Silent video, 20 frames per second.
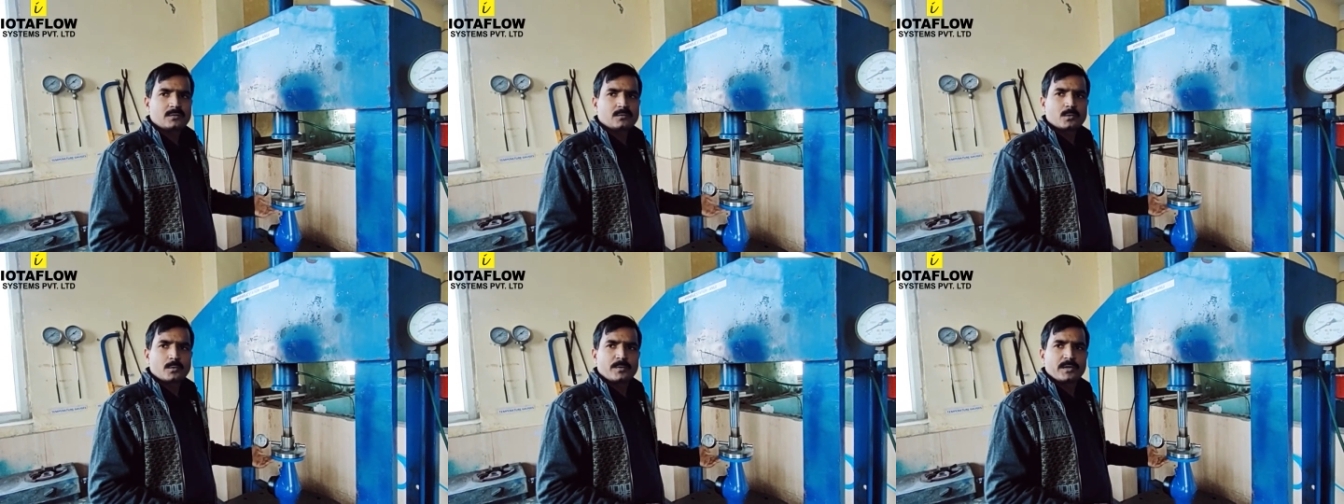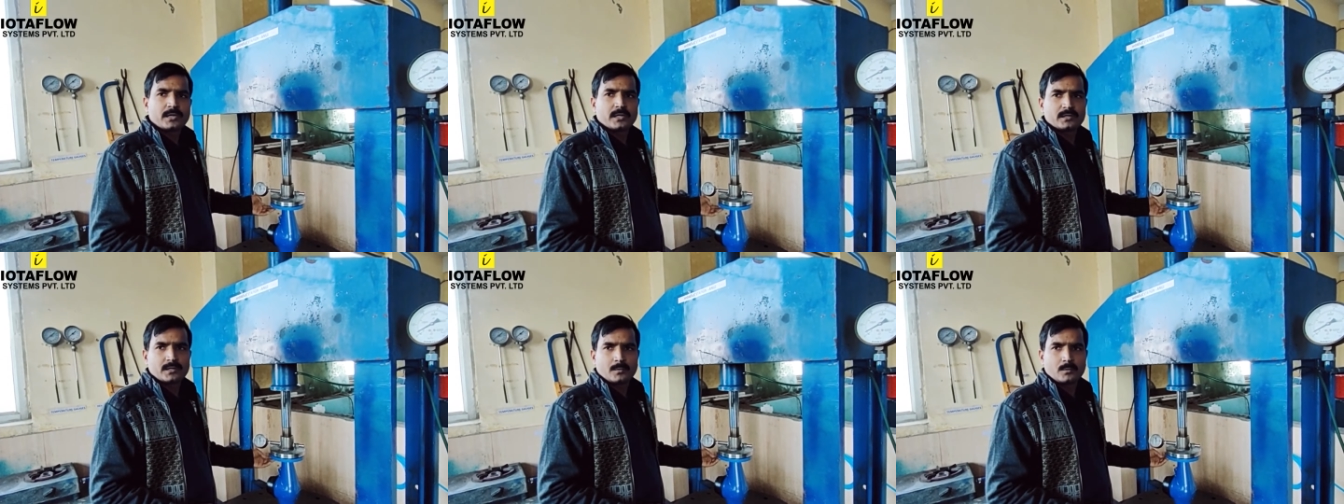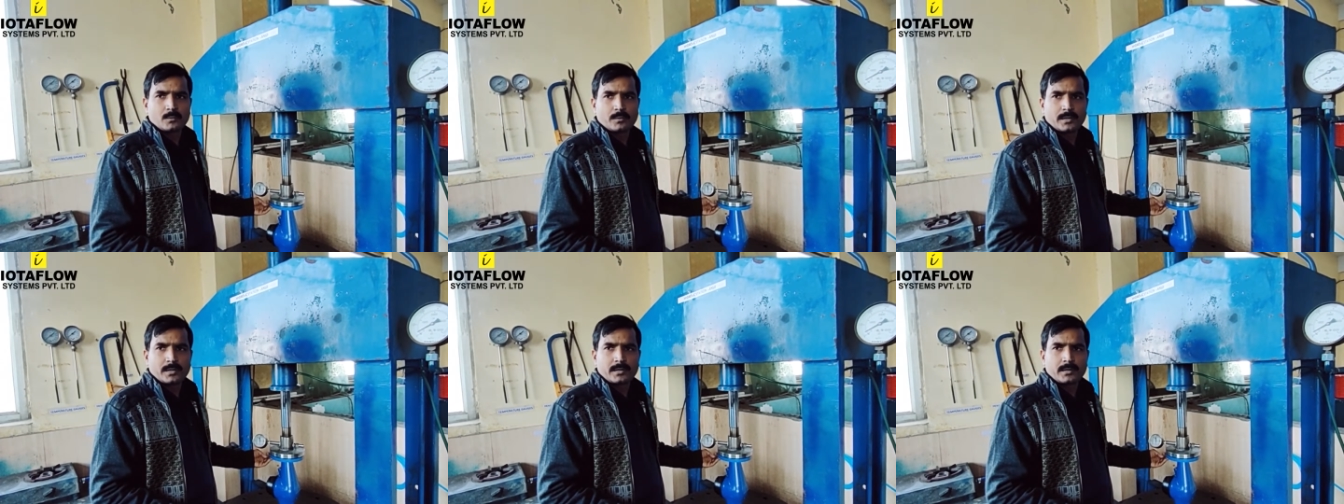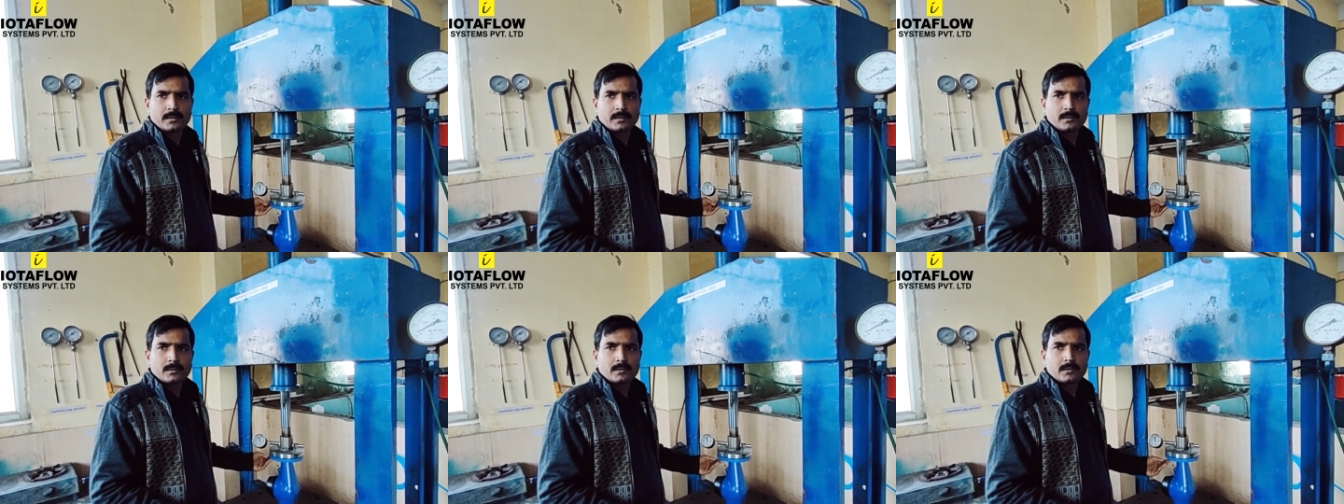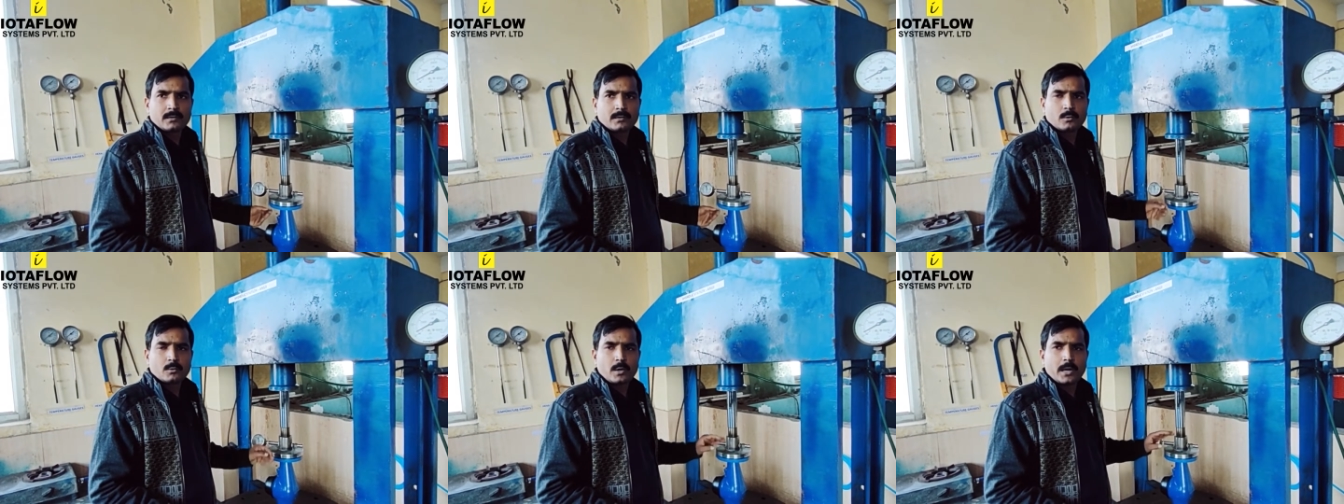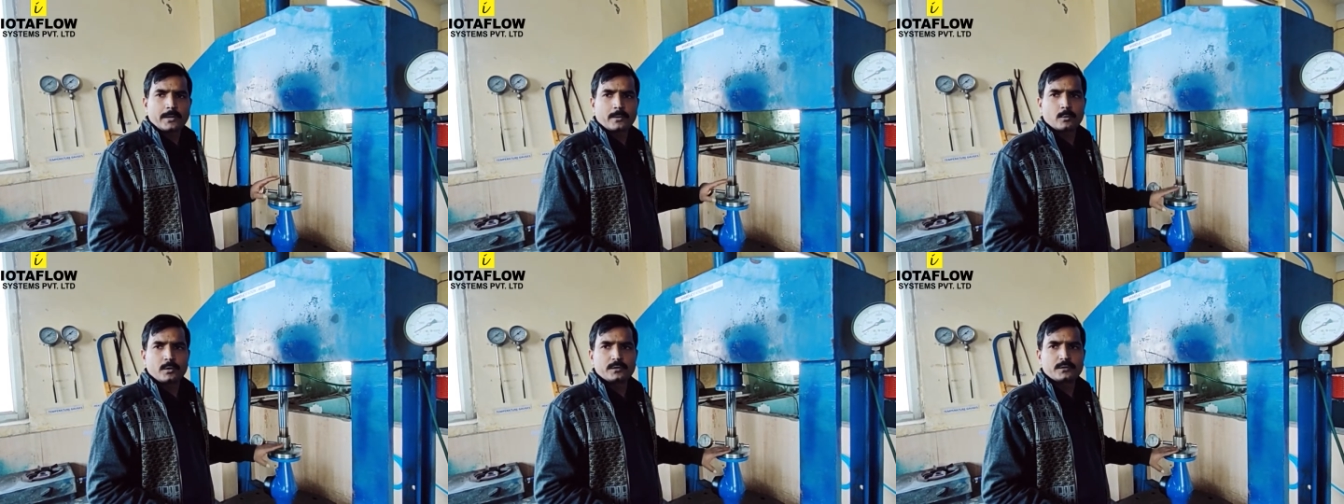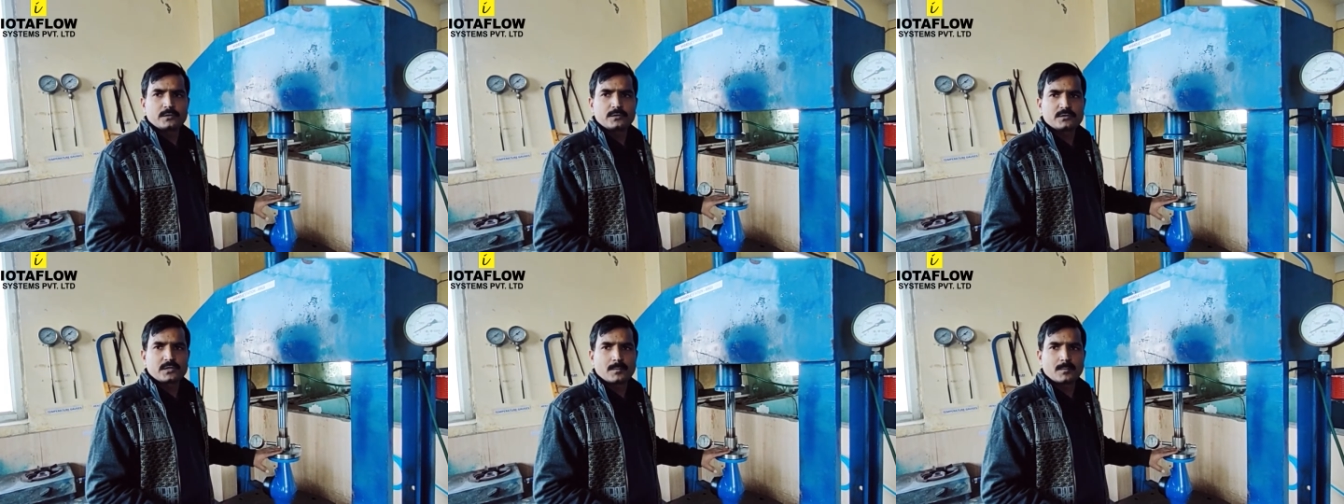वो भी खत्म हो गए क्योंकि हाइड्रोलिक
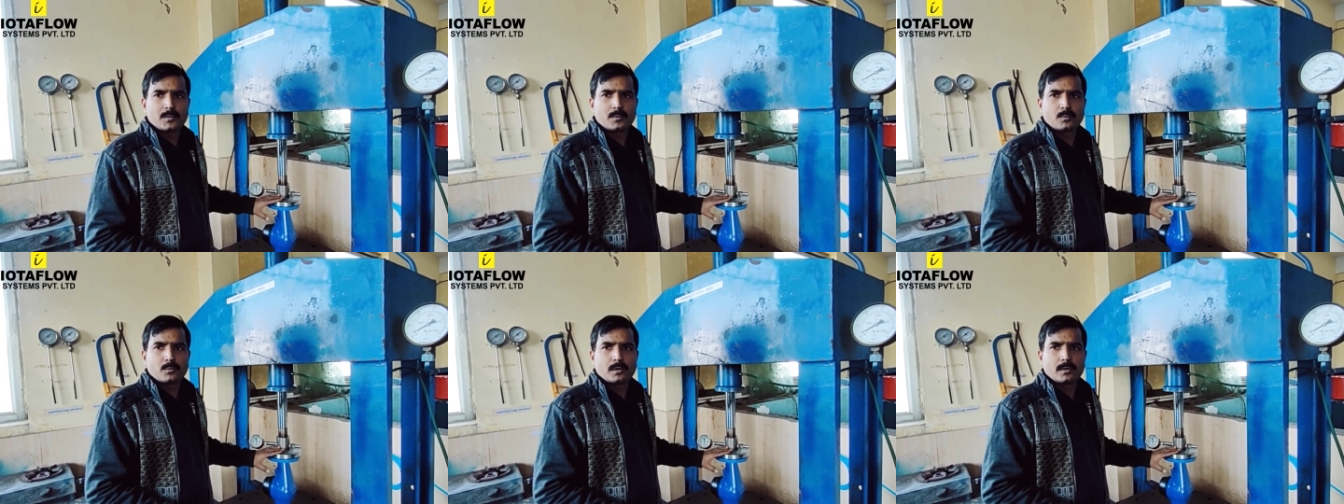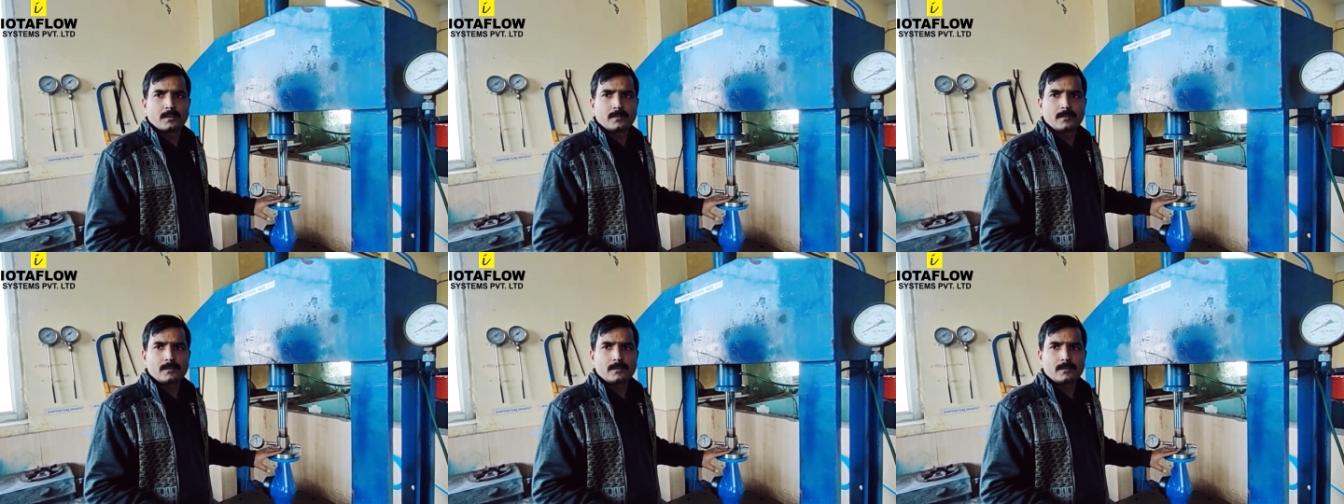सिस्टम है पूरा